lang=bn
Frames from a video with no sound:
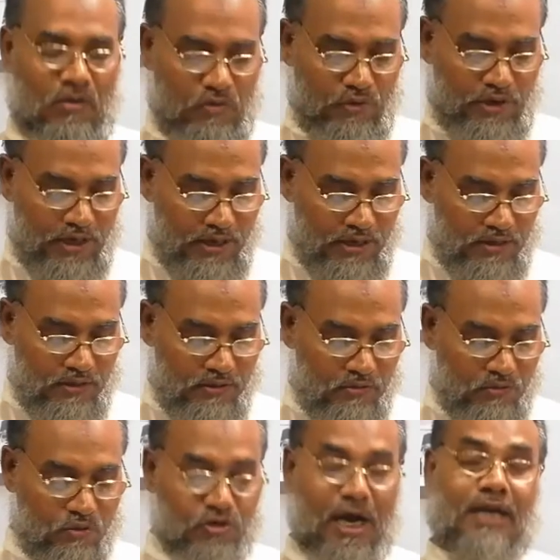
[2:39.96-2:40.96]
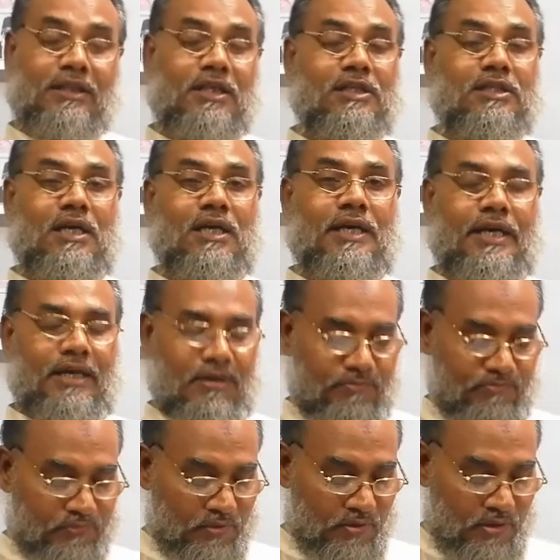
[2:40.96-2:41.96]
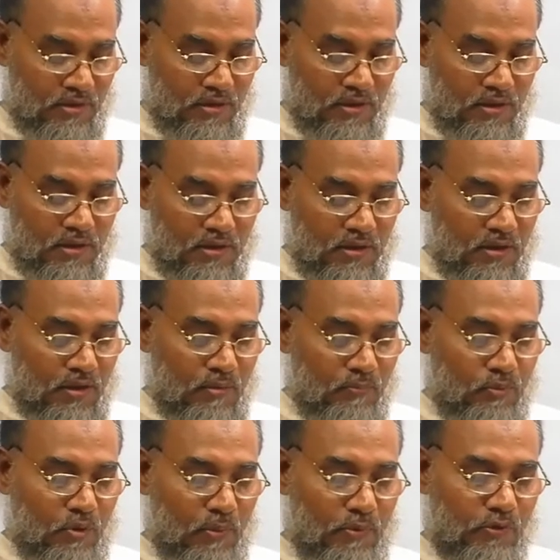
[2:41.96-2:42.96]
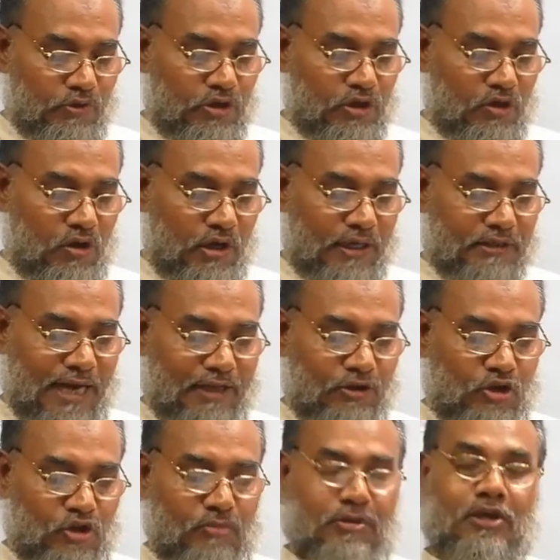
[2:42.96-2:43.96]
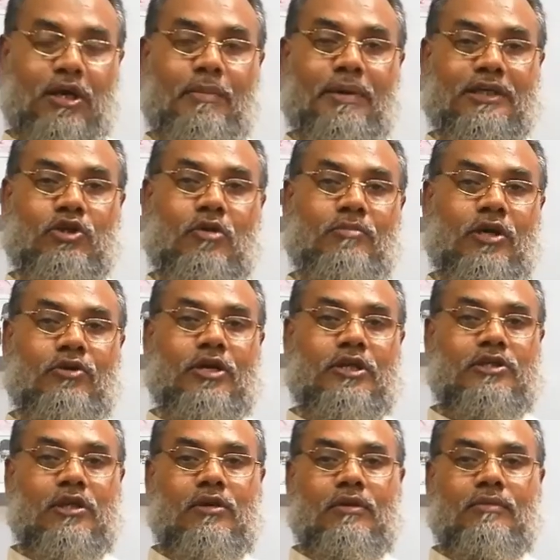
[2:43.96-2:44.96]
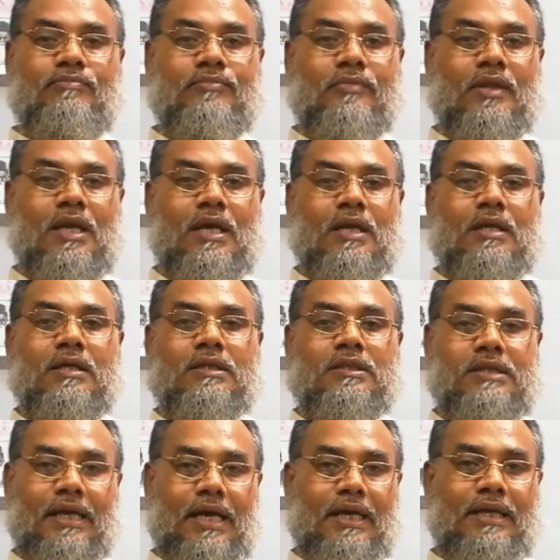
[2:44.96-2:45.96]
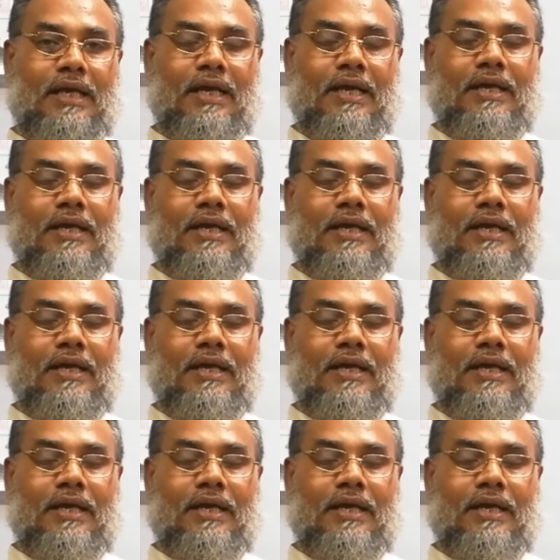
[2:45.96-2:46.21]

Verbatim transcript: উনি উনিশশো আটত্রিশ সালে পূর্ব ময়মনসিংহ সাহিত্য সম্মেলন নামে একটা সম্মেলন হয়েছিল সেখানে